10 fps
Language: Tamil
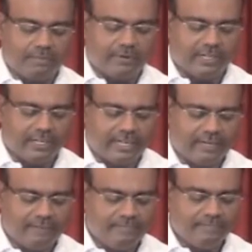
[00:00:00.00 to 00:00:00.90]

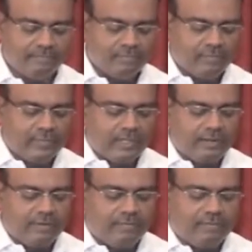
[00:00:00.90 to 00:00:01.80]
வரப்படுகிறார்
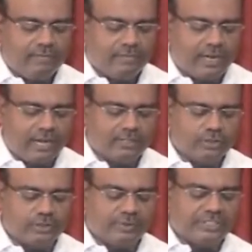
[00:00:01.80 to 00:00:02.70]

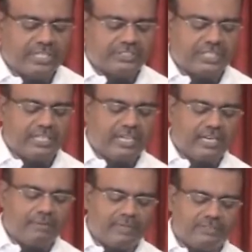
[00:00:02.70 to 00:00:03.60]
நான்கு
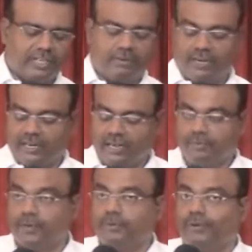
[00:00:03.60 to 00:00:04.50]
சுவிசேஷங்களில் மத்தையுள்ள
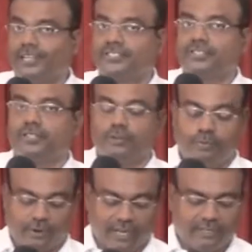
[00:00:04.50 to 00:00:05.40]
நாம் இப்போ வாசித்தது
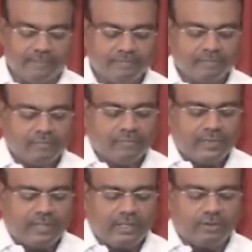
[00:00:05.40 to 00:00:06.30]
போல
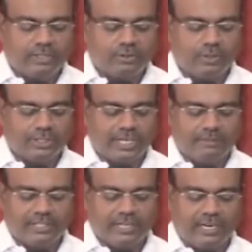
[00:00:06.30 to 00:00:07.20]
இருபத்தி
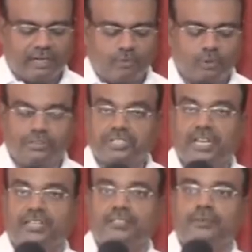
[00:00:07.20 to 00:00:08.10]
ஒன்றாம் அதிகாரம்
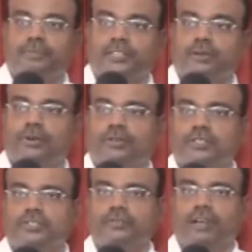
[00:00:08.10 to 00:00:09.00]
ஒன்றிலிருந்து
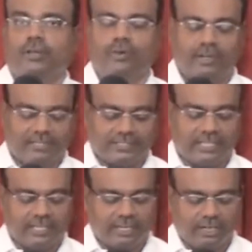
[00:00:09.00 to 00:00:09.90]
பதினொன்று வரை உள்ள
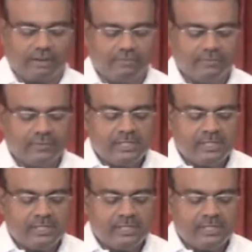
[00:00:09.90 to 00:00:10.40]
வசனங்களிலும்